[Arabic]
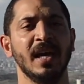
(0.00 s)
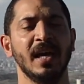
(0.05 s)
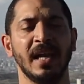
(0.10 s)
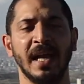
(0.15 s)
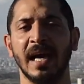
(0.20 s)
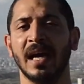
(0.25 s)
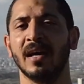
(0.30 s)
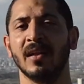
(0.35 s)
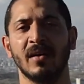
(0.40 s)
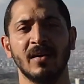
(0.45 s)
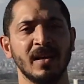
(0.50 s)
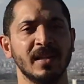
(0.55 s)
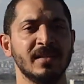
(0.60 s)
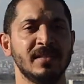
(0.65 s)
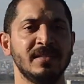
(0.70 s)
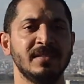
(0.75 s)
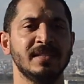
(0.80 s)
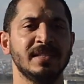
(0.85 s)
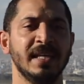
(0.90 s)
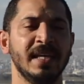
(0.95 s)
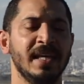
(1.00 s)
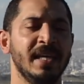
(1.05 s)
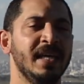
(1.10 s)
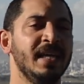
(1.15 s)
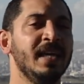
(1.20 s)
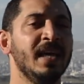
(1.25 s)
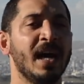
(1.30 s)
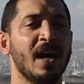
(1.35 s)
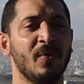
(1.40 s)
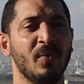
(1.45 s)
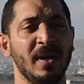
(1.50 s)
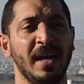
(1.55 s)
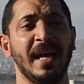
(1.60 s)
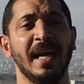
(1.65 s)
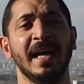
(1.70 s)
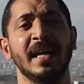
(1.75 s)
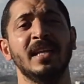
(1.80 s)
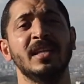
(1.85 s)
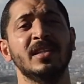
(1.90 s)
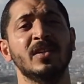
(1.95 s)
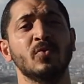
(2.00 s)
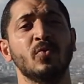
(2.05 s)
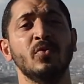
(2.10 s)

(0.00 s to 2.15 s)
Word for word: الحاجه الغلط زي ايه اول حاجه ان انت